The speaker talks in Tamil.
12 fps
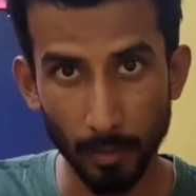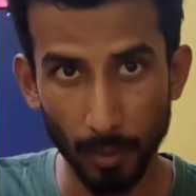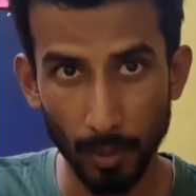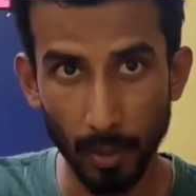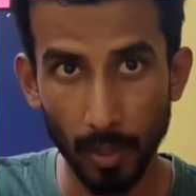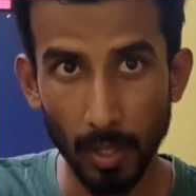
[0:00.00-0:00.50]

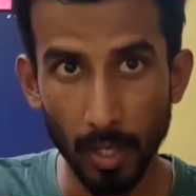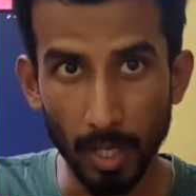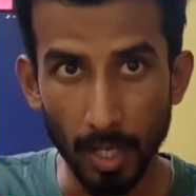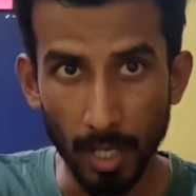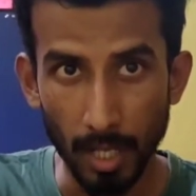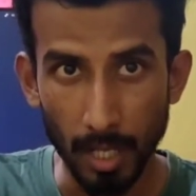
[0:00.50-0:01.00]
ஒரு
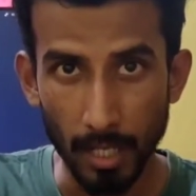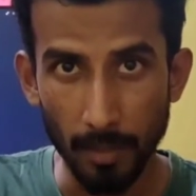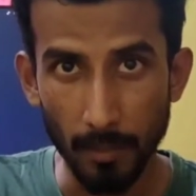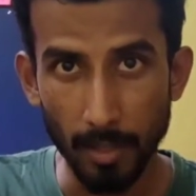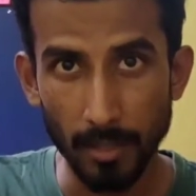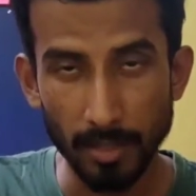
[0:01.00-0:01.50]

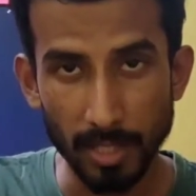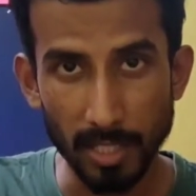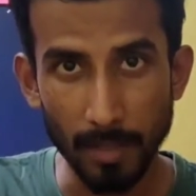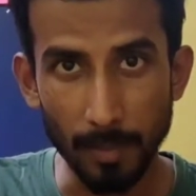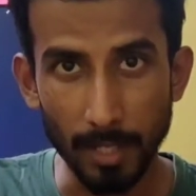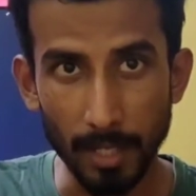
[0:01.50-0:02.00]
இம்யூன்
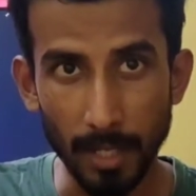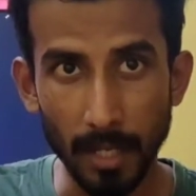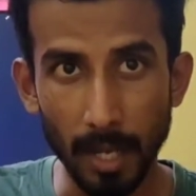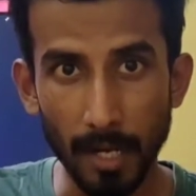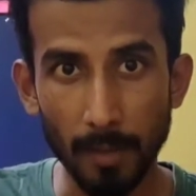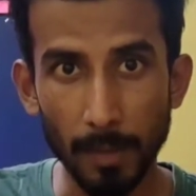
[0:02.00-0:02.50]
சிஸ்டம் இருக்குது
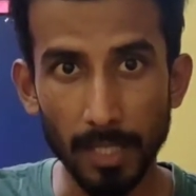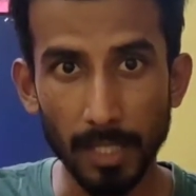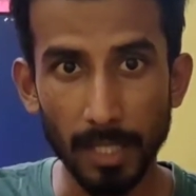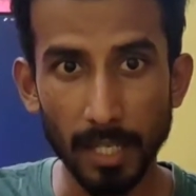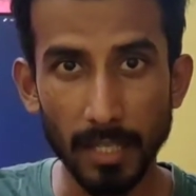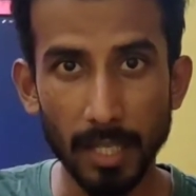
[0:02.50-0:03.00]
ஆனால்
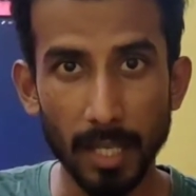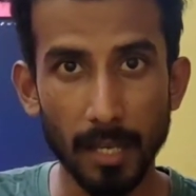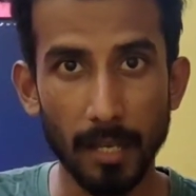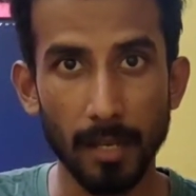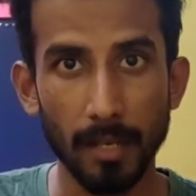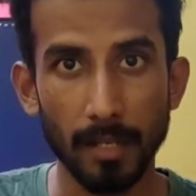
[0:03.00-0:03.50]
பார்த்திங்கன்னா இந்த
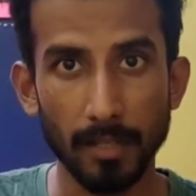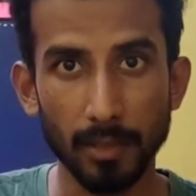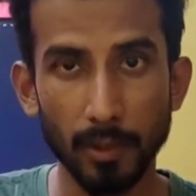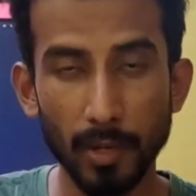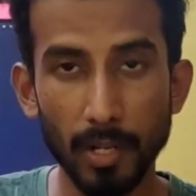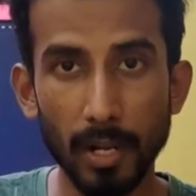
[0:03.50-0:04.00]

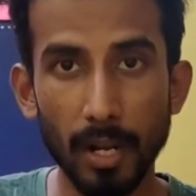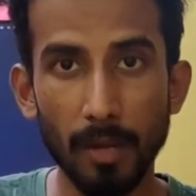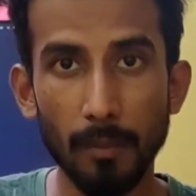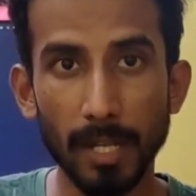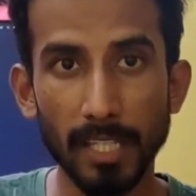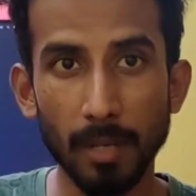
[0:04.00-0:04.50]

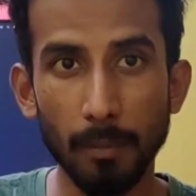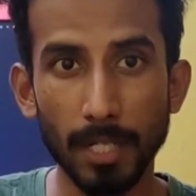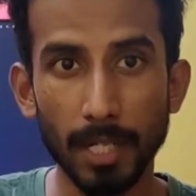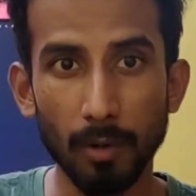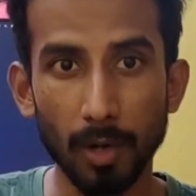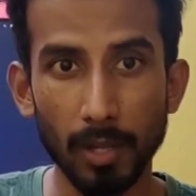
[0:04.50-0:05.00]
ஸ்குட்டுனால்
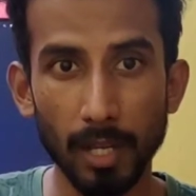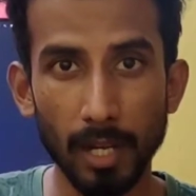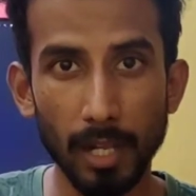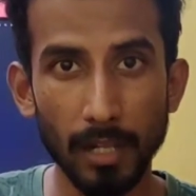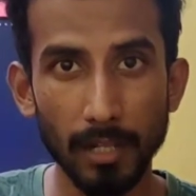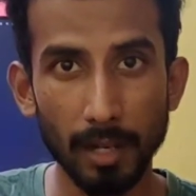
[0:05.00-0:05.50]
பாதிக்கப்பட்ட
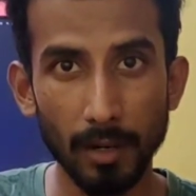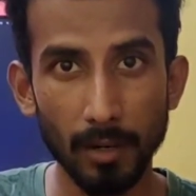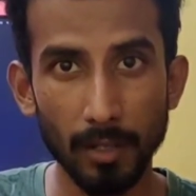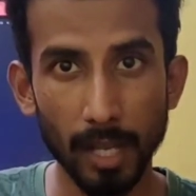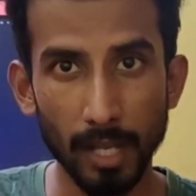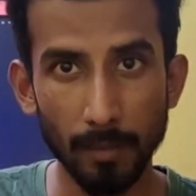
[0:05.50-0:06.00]
குழந்தைகளாக
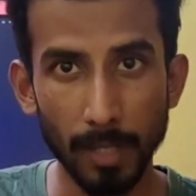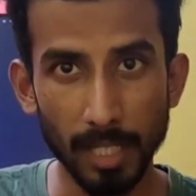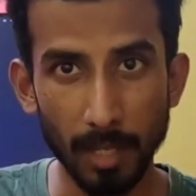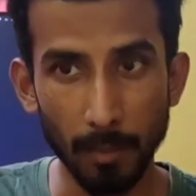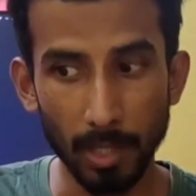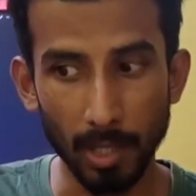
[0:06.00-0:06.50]
இருந்தாலும் யார்
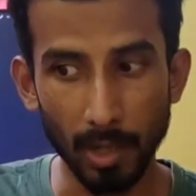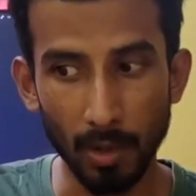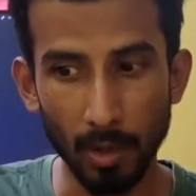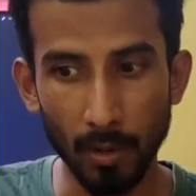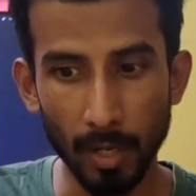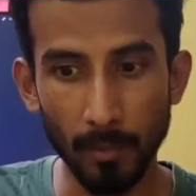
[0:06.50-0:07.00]
பாதிக்கப்பட்டாலும்
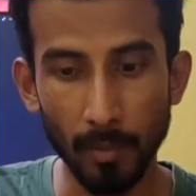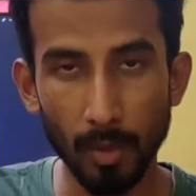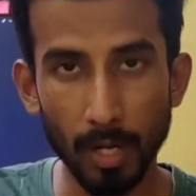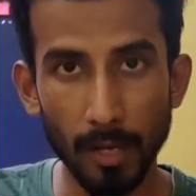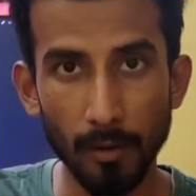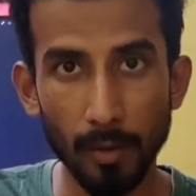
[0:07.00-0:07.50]
அவங்க
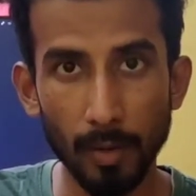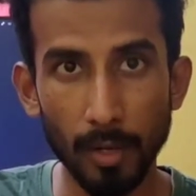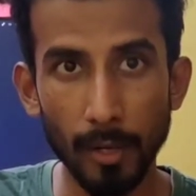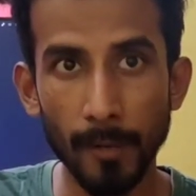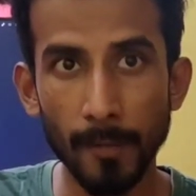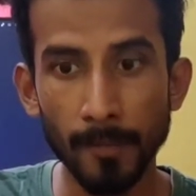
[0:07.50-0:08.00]
உடம்புக்குள்ளே ஒரு
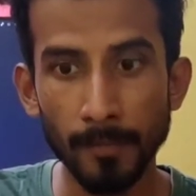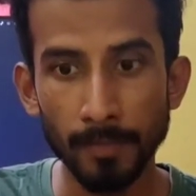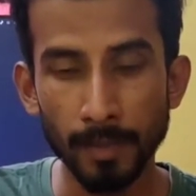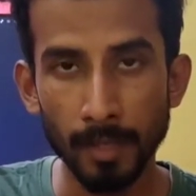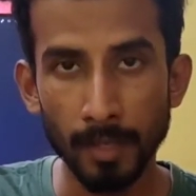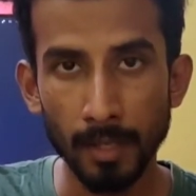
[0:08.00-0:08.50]

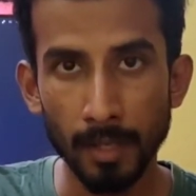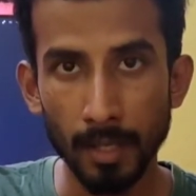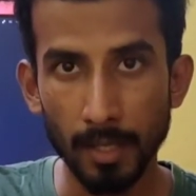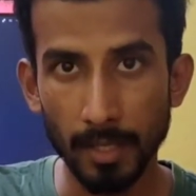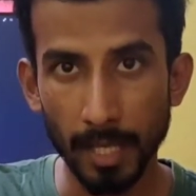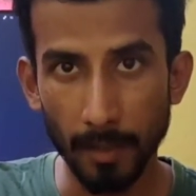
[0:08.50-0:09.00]

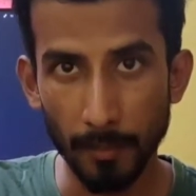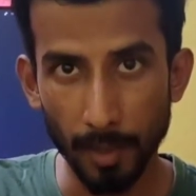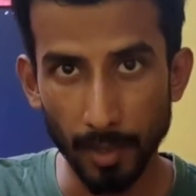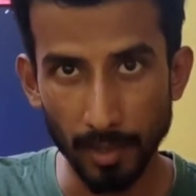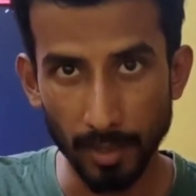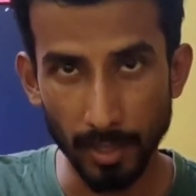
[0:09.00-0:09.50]
இந்த
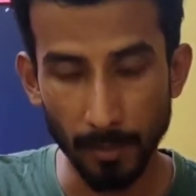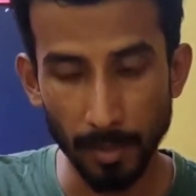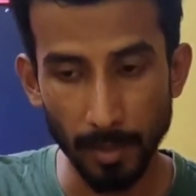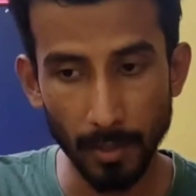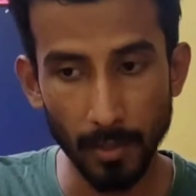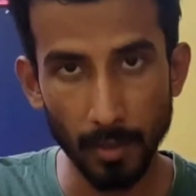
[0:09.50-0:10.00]
இம்யூனர்ஸ்
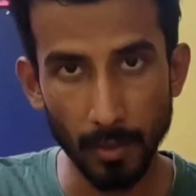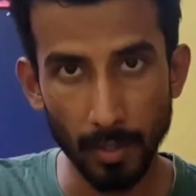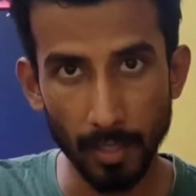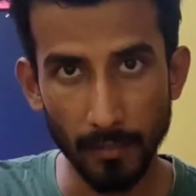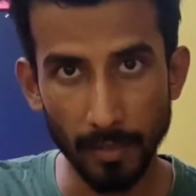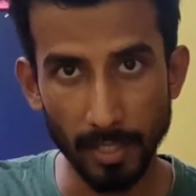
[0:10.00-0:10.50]
இம்யூனோ
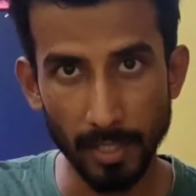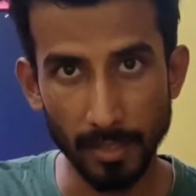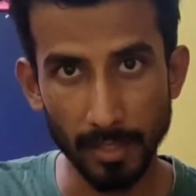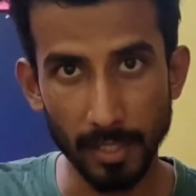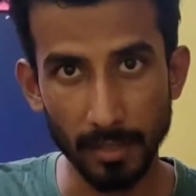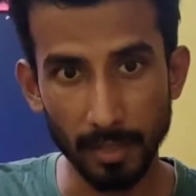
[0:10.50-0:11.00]

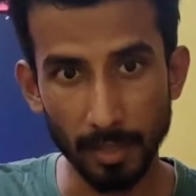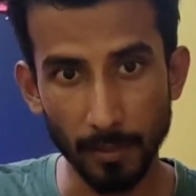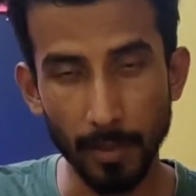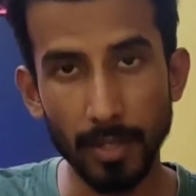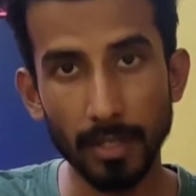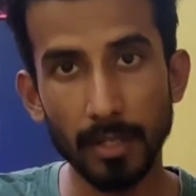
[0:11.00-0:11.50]
டிஃபிஷியன்சி இந்த
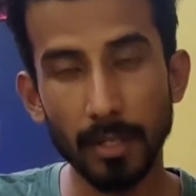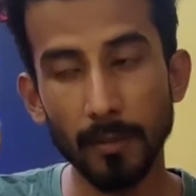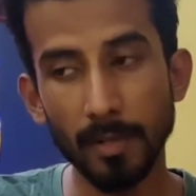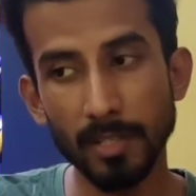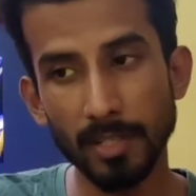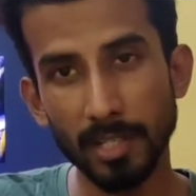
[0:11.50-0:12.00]
இம்யூன்
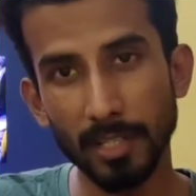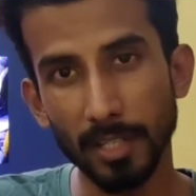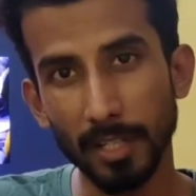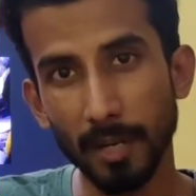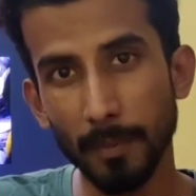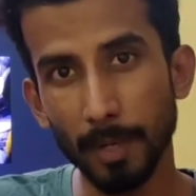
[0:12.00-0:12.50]
இம்யூன் சிஸ்டத்தை
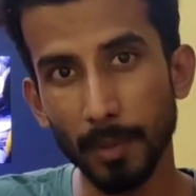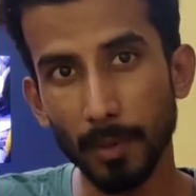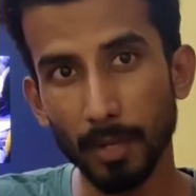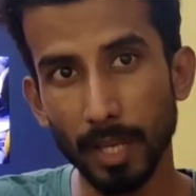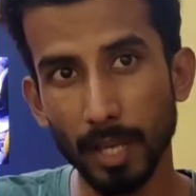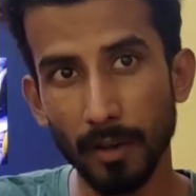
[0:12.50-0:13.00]
க்ரியேட்
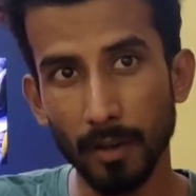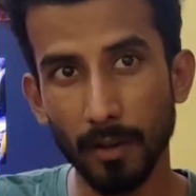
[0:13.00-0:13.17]
பண்ணக்கூடிய